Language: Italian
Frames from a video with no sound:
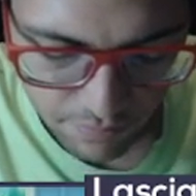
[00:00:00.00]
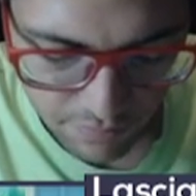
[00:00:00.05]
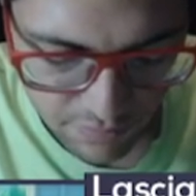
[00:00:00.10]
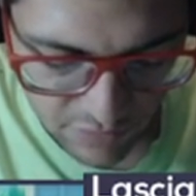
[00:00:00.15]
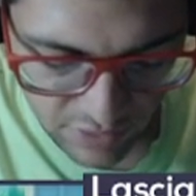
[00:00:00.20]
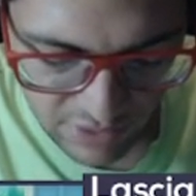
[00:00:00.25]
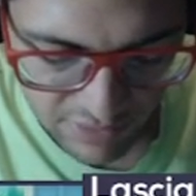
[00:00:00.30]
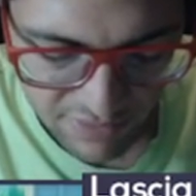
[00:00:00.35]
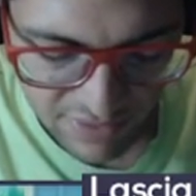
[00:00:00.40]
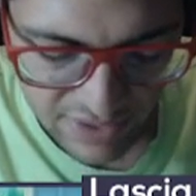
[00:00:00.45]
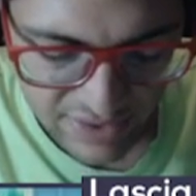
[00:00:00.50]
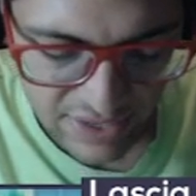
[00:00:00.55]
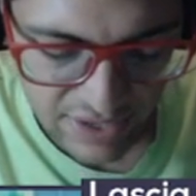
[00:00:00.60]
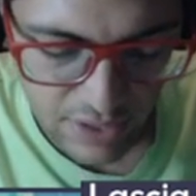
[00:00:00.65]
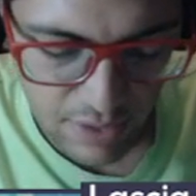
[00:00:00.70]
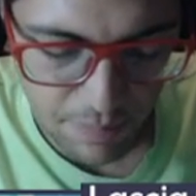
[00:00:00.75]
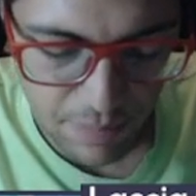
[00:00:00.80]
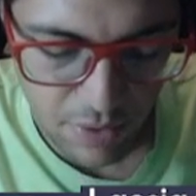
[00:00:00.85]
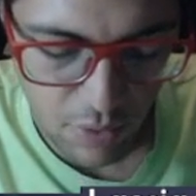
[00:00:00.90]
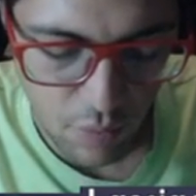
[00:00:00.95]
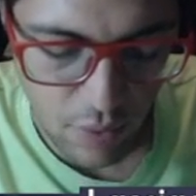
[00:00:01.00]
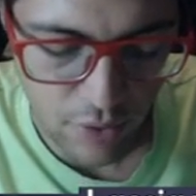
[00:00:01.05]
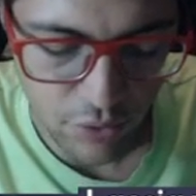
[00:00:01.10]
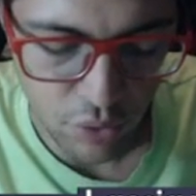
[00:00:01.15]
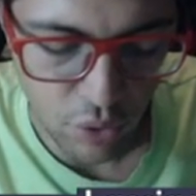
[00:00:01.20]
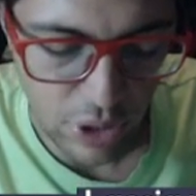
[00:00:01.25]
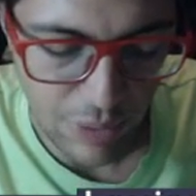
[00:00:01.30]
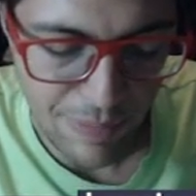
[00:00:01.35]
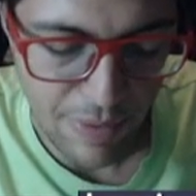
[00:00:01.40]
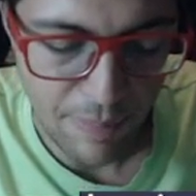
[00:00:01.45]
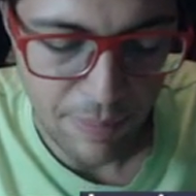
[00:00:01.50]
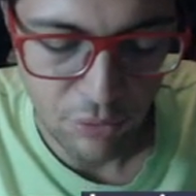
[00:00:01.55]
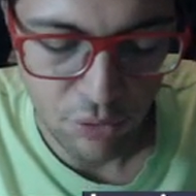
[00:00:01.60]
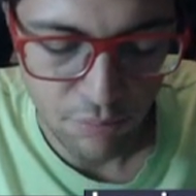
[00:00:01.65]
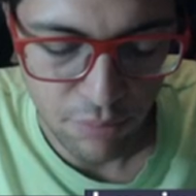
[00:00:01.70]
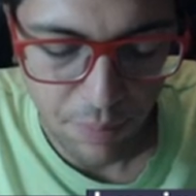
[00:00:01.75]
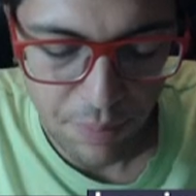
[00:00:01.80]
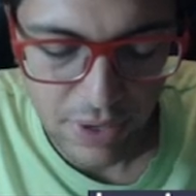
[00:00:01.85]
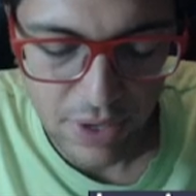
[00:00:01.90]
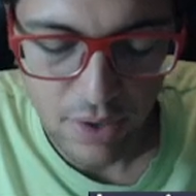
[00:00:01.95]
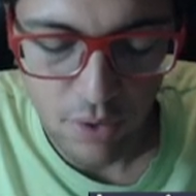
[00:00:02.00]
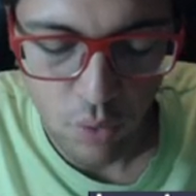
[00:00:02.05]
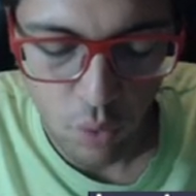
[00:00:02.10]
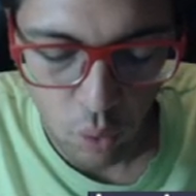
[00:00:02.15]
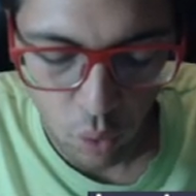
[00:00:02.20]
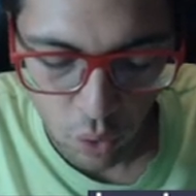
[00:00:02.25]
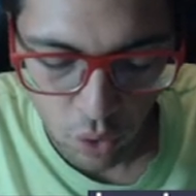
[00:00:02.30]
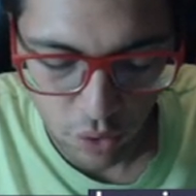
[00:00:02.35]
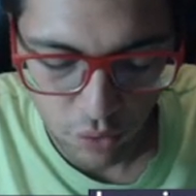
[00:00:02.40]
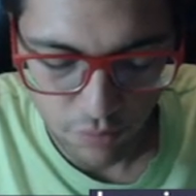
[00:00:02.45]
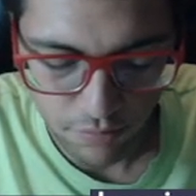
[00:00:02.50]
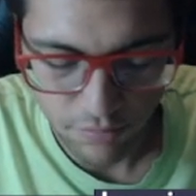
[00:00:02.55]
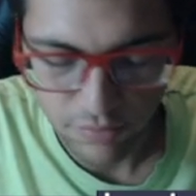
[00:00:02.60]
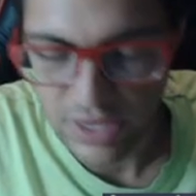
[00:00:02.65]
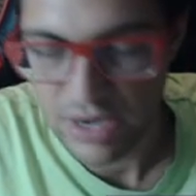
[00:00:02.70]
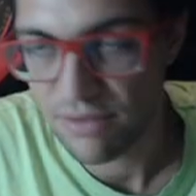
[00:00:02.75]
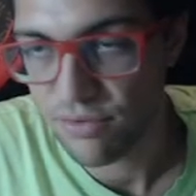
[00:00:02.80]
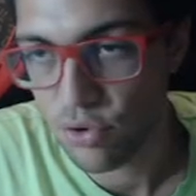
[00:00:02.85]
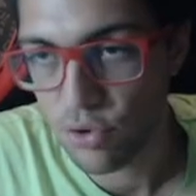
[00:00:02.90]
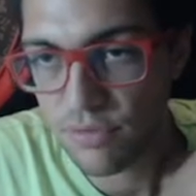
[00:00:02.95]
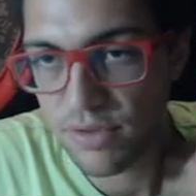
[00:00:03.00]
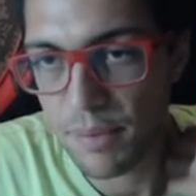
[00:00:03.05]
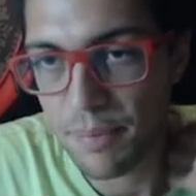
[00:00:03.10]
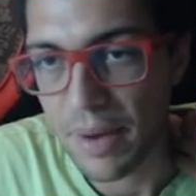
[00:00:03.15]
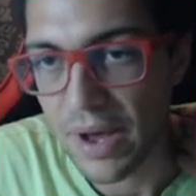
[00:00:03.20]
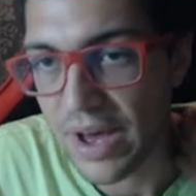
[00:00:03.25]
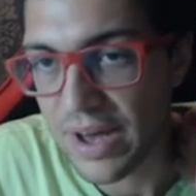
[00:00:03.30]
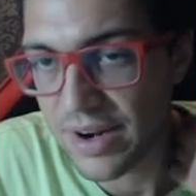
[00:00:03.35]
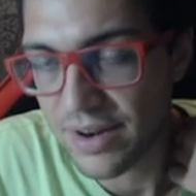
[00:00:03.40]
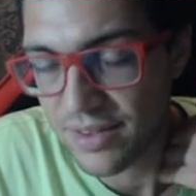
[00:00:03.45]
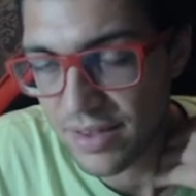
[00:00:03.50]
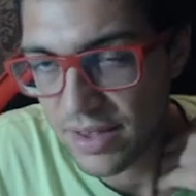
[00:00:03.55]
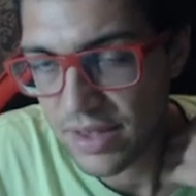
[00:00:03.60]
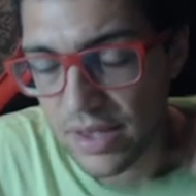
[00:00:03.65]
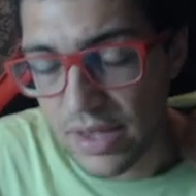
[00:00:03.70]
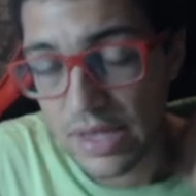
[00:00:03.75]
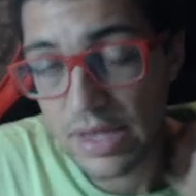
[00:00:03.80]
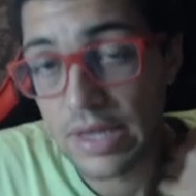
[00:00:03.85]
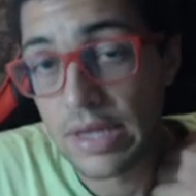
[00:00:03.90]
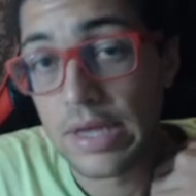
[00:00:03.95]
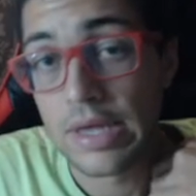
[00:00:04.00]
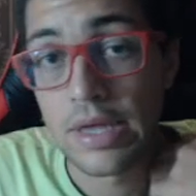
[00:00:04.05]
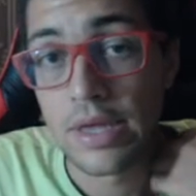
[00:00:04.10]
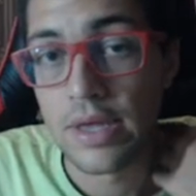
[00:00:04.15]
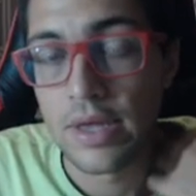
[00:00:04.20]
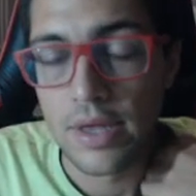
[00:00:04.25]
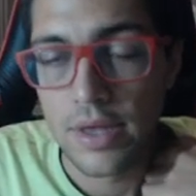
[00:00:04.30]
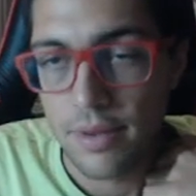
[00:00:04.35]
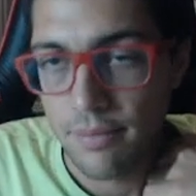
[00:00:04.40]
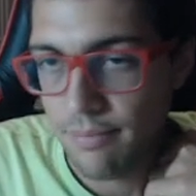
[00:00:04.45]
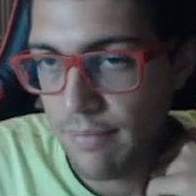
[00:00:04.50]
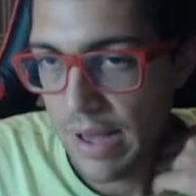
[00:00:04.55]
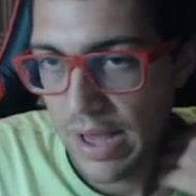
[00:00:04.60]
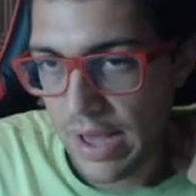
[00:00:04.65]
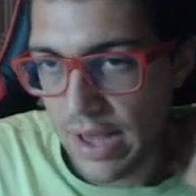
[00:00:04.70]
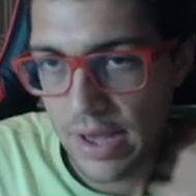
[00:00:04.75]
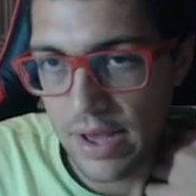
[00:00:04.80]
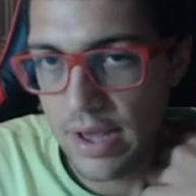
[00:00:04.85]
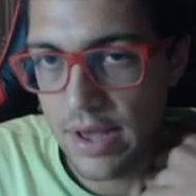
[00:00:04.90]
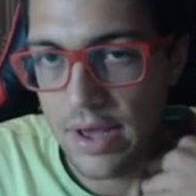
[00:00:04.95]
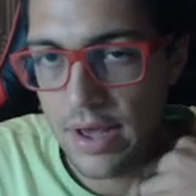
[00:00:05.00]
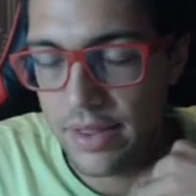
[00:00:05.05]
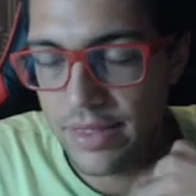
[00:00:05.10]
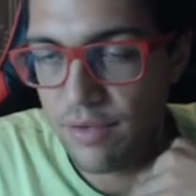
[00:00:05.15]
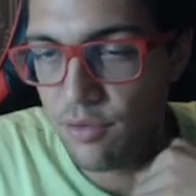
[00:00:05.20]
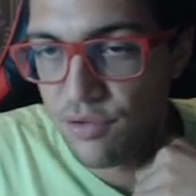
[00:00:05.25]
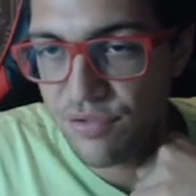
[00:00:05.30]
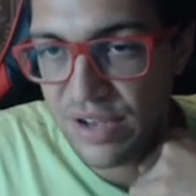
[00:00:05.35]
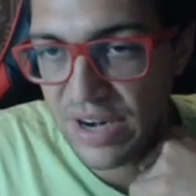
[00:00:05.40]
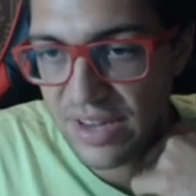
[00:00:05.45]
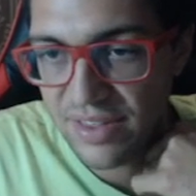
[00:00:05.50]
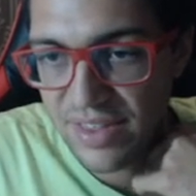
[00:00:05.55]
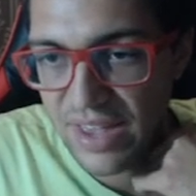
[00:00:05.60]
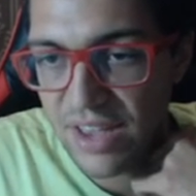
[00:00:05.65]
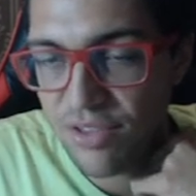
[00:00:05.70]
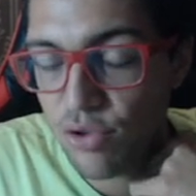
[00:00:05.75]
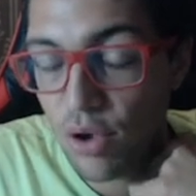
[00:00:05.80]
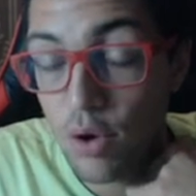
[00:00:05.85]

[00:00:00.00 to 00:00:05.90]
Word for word: Cioè, Zanar, che per quanto l'abbia preso un po' per il culo nelle scorse parti, ma devo stare attento.